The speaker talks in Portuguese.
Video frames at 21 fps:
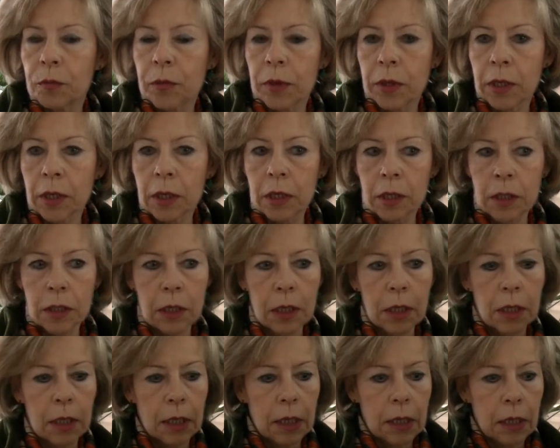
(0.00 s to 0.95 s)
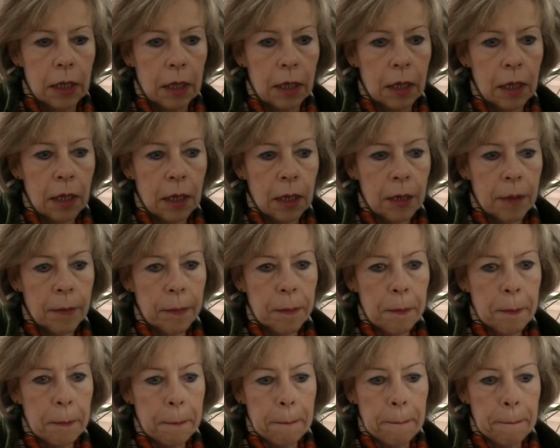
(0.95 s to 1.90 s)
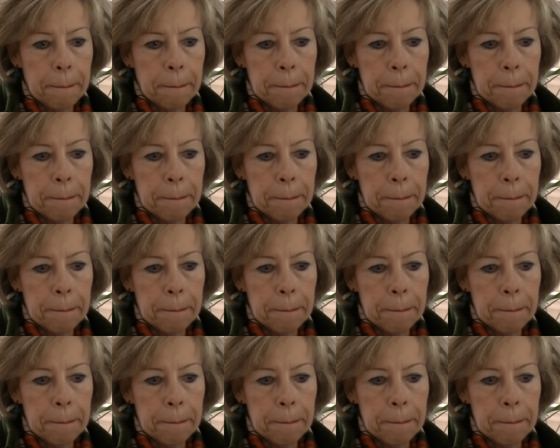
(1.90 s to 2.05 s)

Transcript: o país, ehm,